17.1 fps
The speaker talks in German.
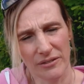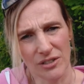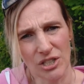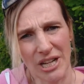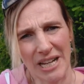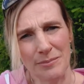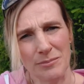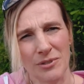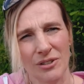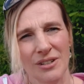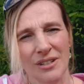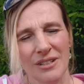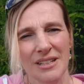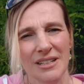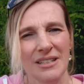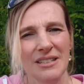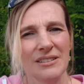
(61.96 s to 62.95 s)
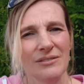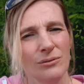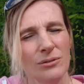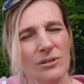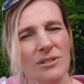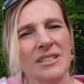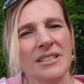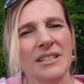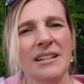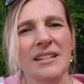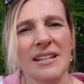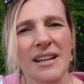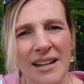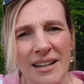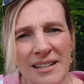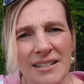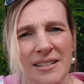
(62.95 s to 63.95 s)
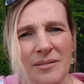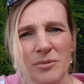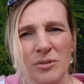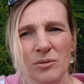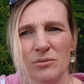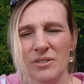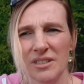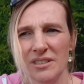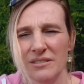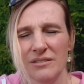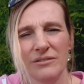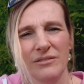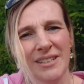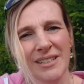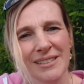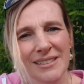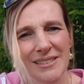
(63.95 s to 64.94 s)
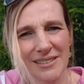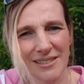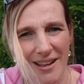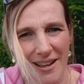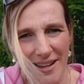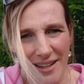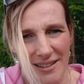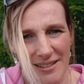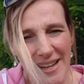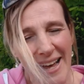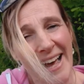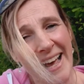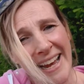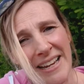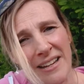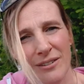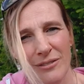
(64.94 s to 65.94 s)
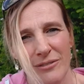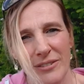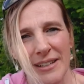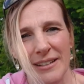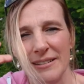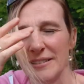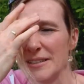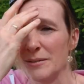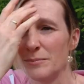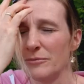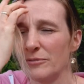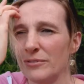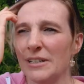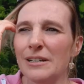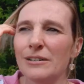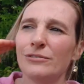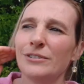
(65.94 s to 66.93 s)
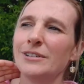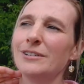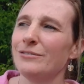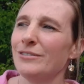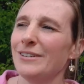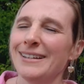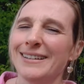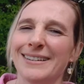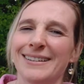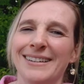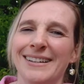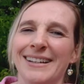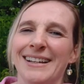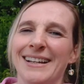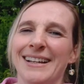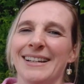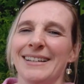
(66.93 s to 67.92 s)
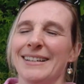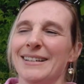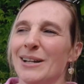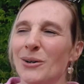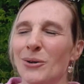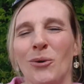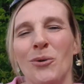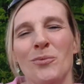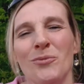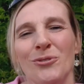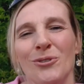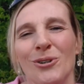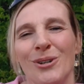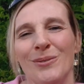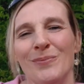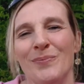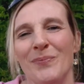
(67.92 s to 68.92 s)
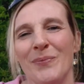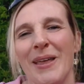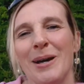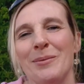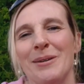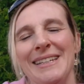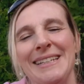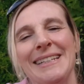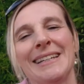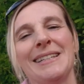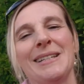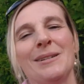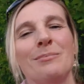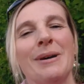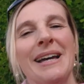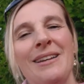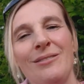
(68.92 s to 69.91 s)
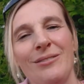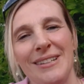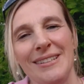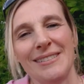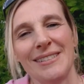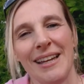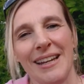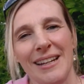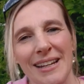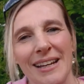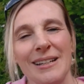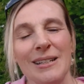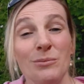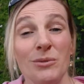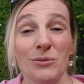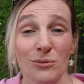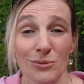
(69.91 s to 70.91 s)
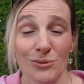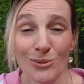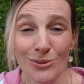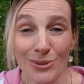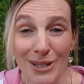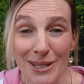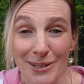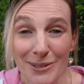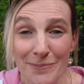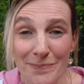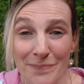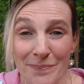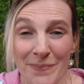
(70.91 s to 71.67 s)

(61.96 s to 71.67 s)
verschreibt, sondern der dich wirklich an die Hand nimmt und dir den Weg zeigt. Einen Weg. Es gibt viele, viele Wege, die nach Rom führen. Aber ich kann dir meinen Weg zeigen, der hat nämlich funktioniert.